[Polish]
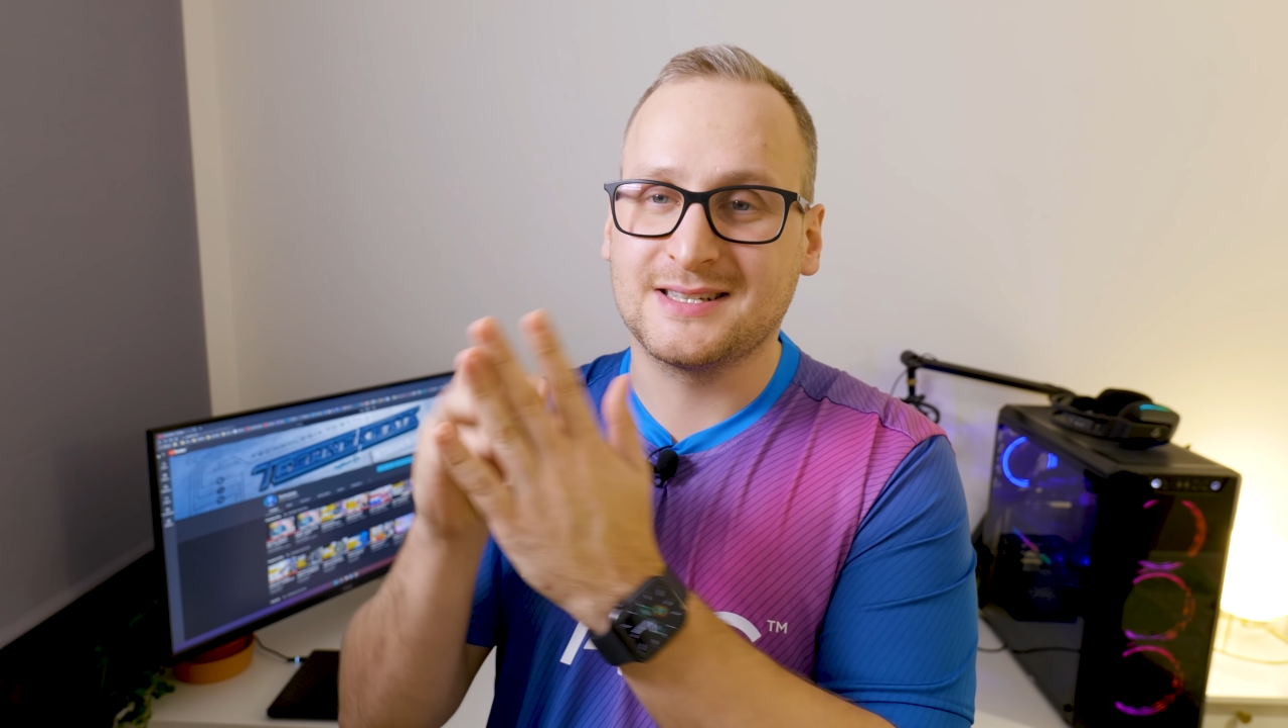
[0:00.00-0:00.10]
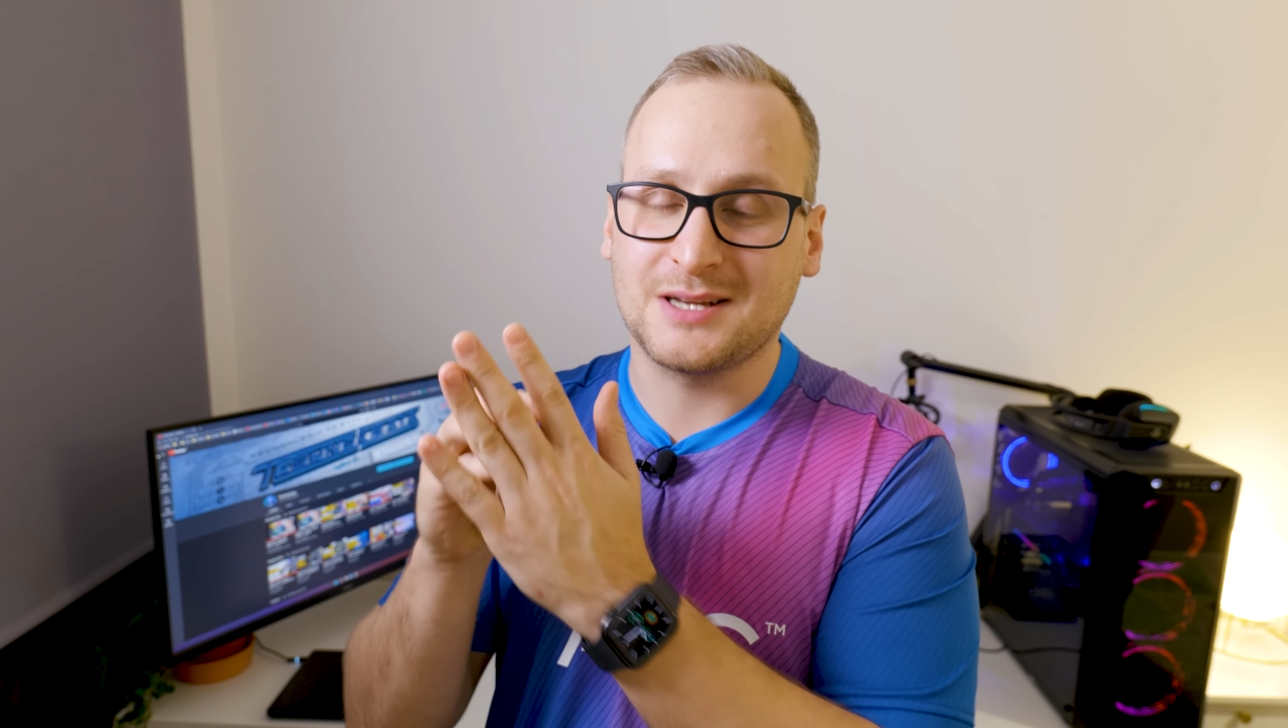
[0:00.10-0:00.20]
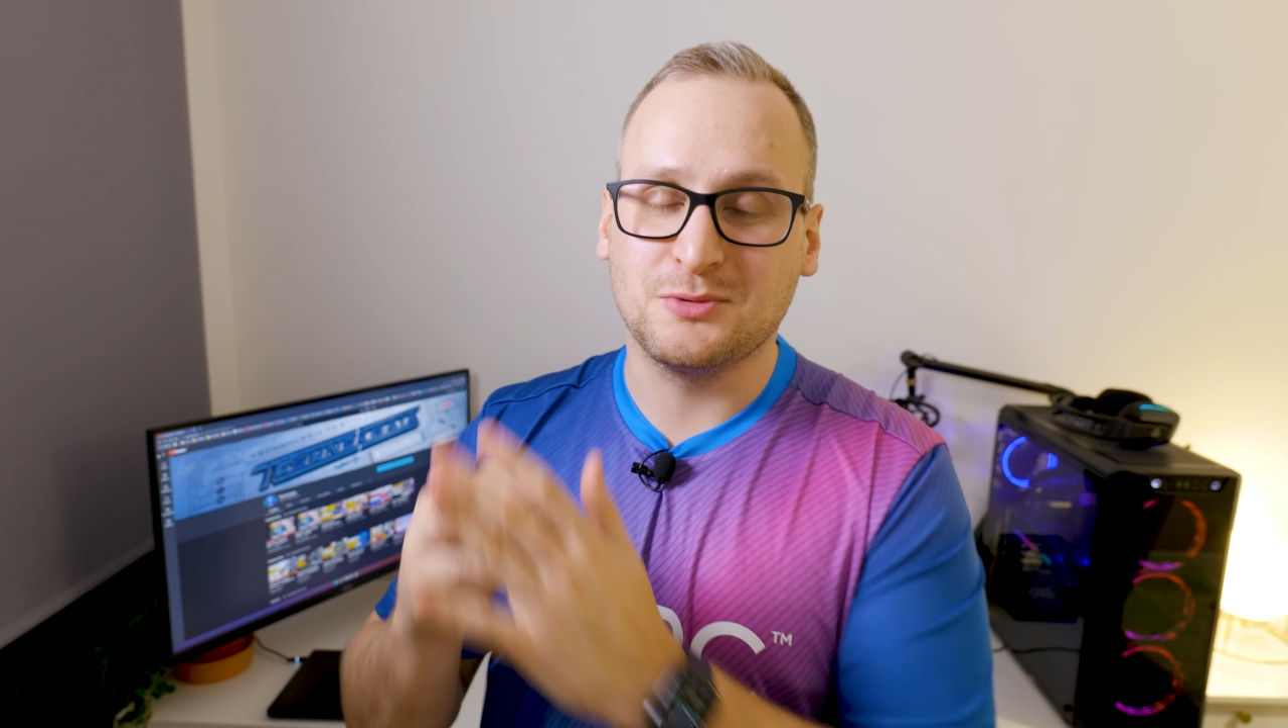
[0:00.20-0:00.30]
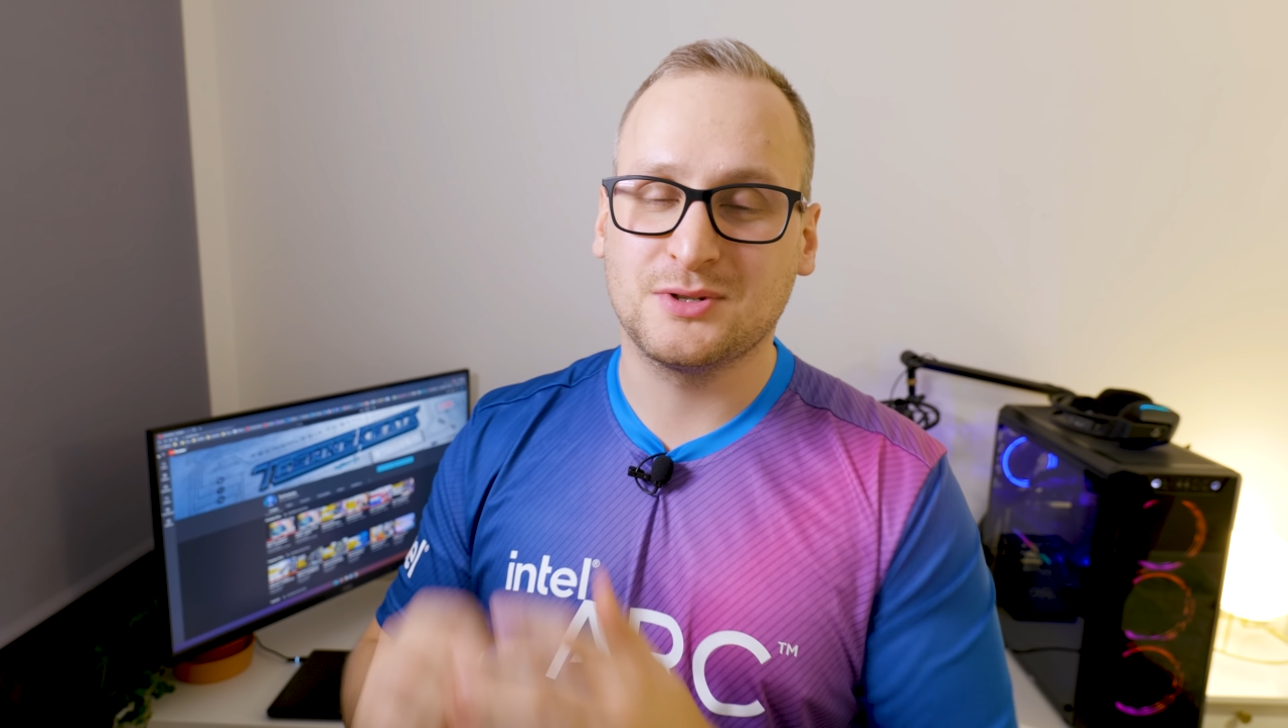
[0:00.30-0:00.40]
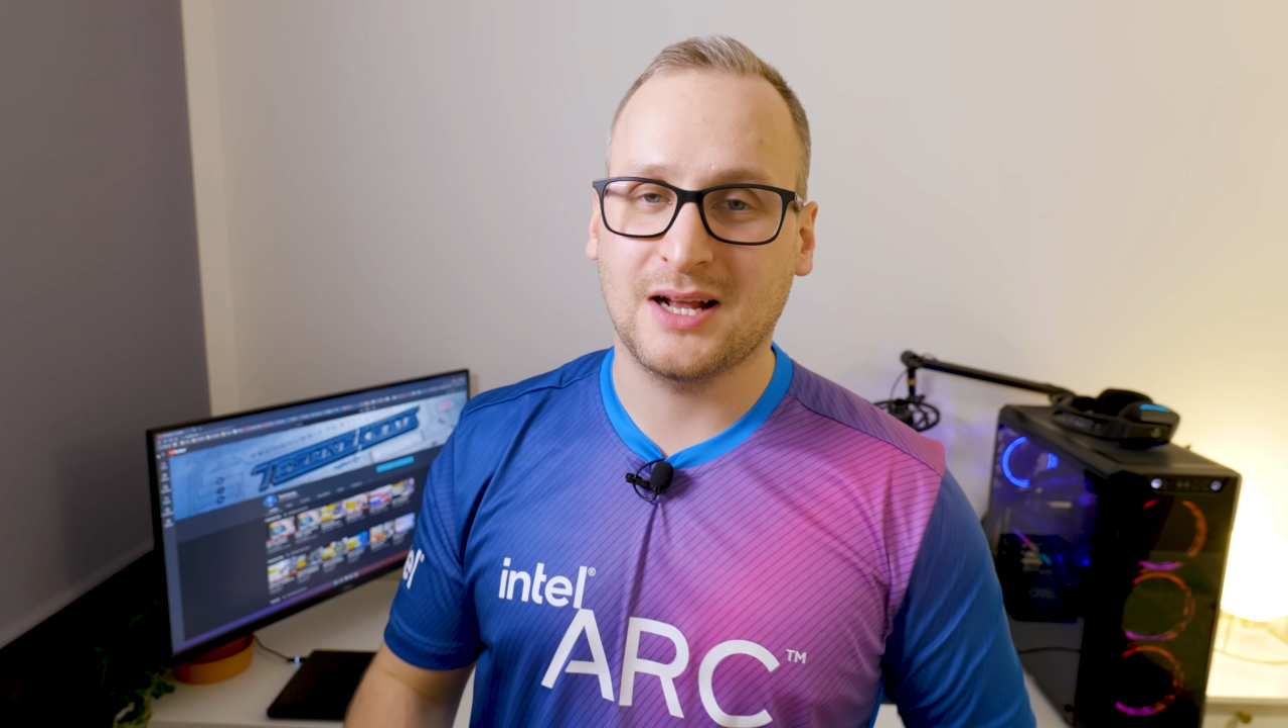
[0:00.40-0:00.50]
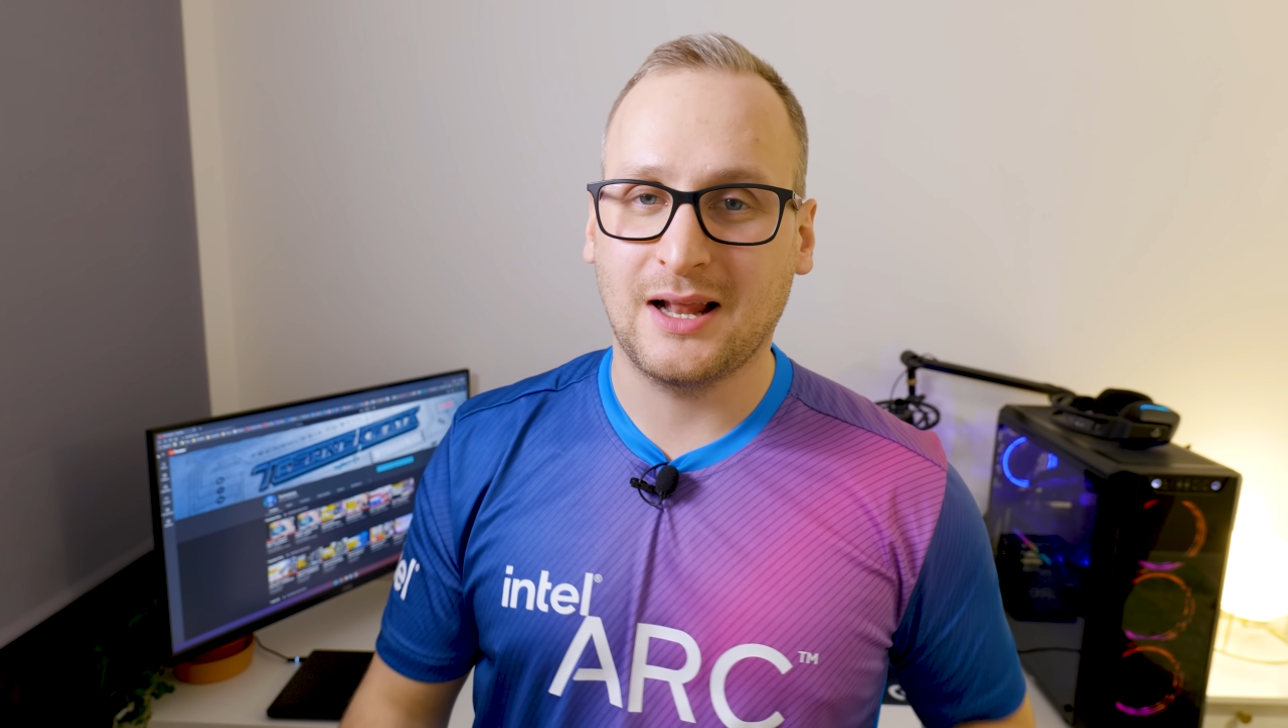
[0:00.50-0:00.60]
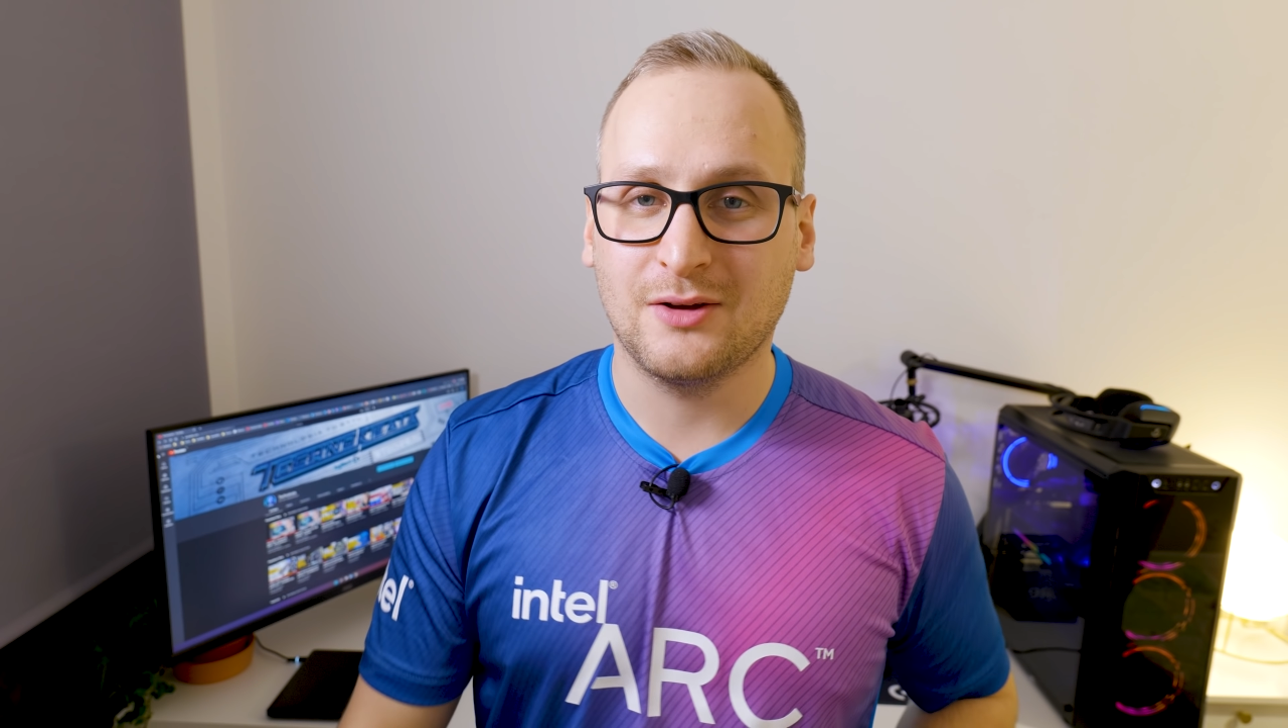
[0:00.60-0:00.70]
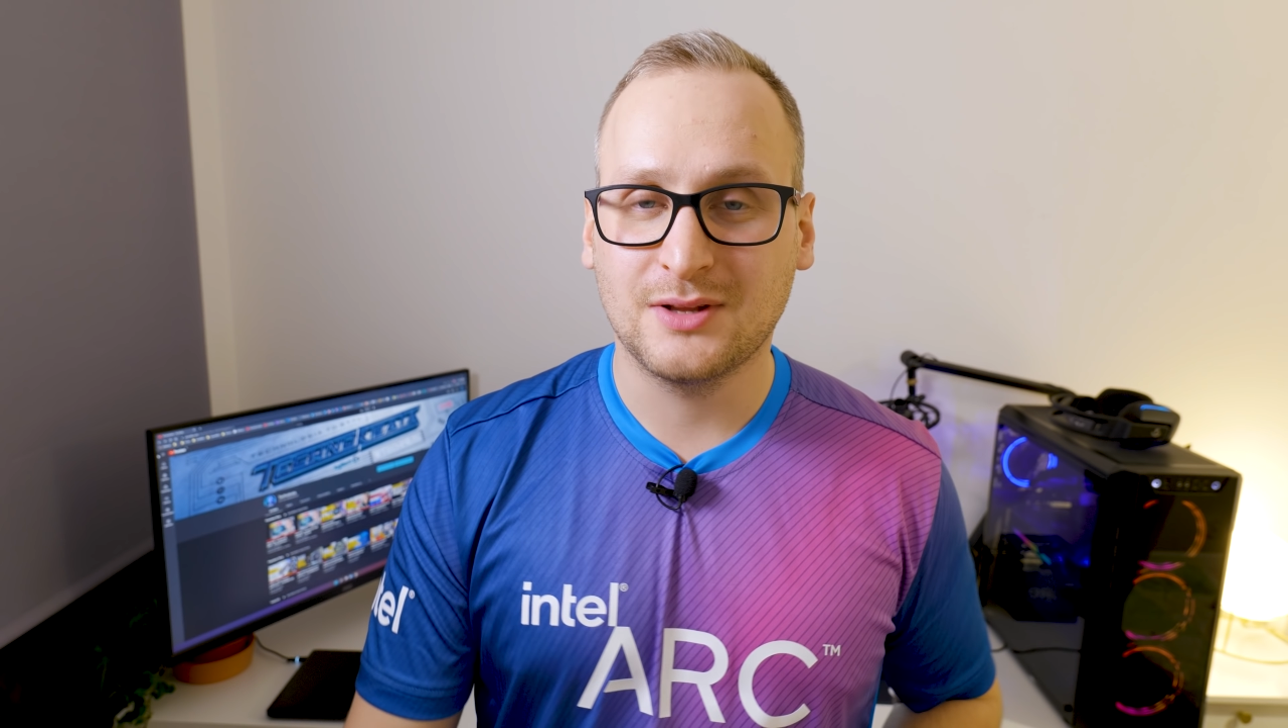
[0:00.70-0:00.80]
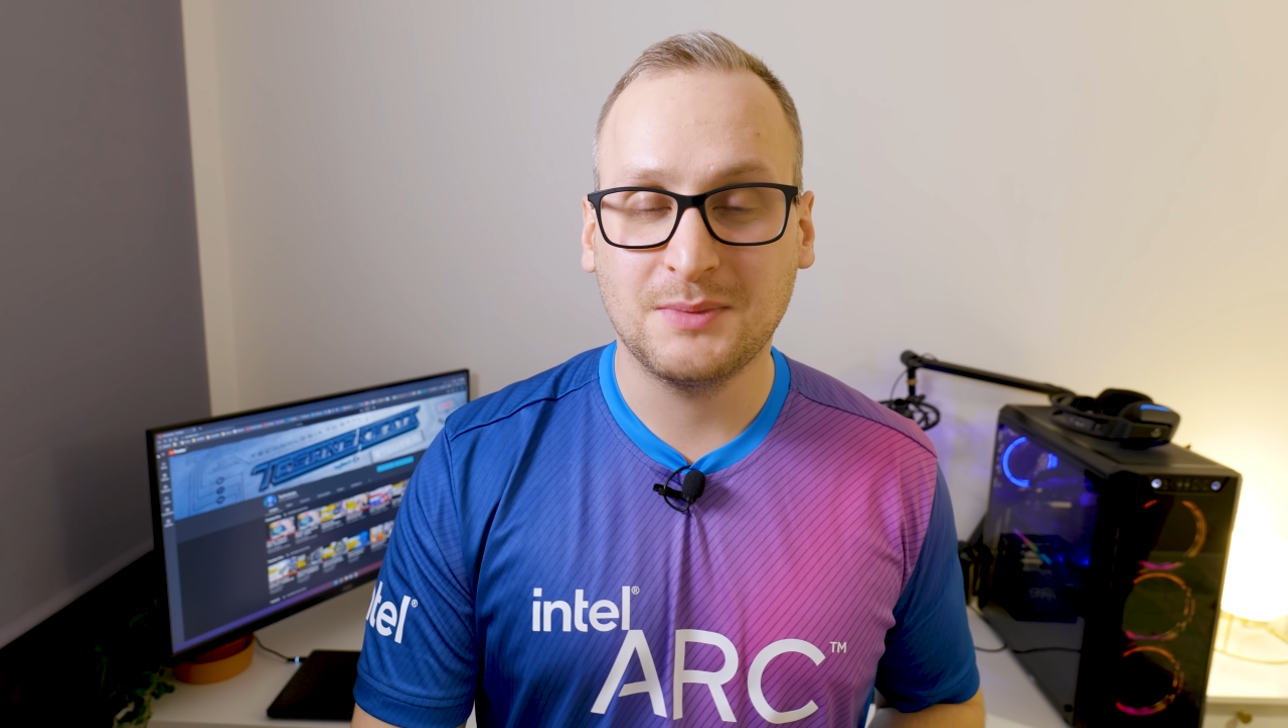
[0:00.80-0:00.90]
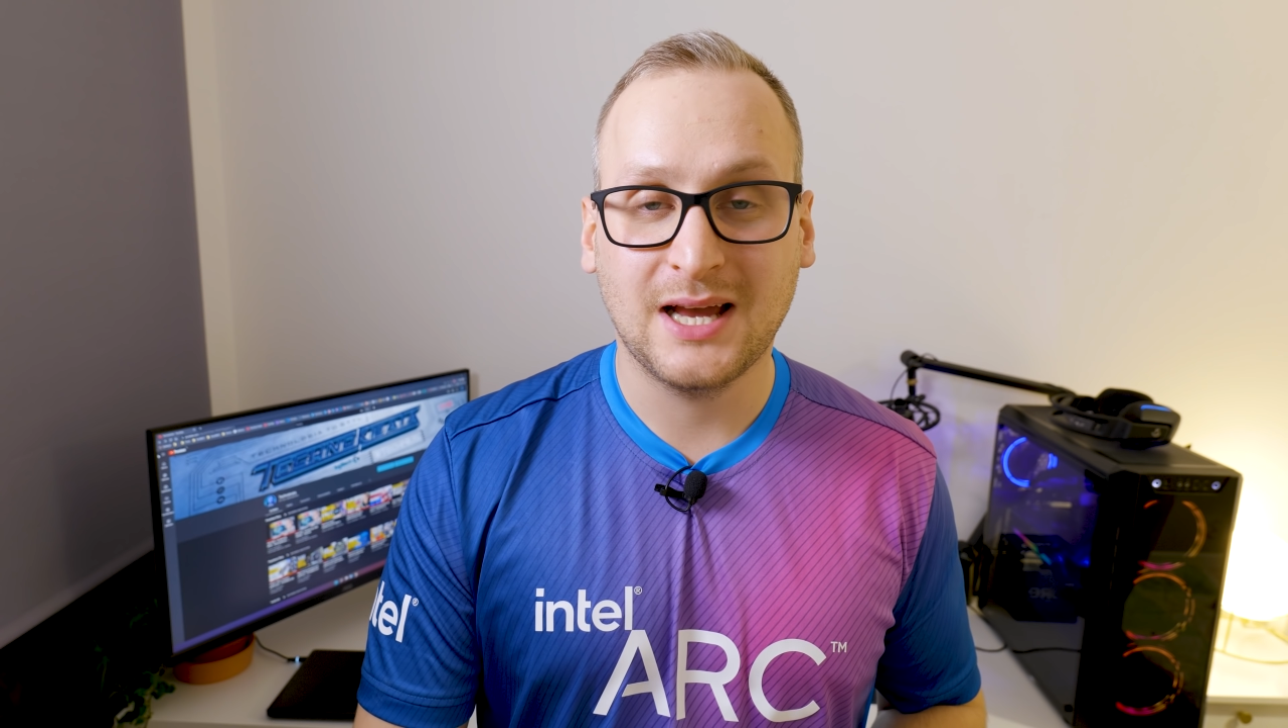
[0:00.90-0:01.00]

krzemu z naklejonym